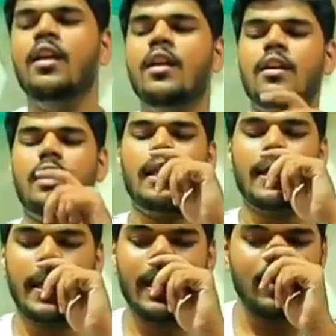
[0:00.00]
ये
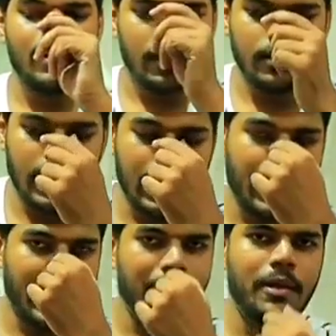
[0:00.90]
देखिए ठंड
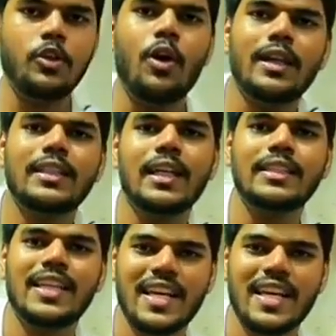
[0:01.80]
का टाइम ही है तो आगे जाके इस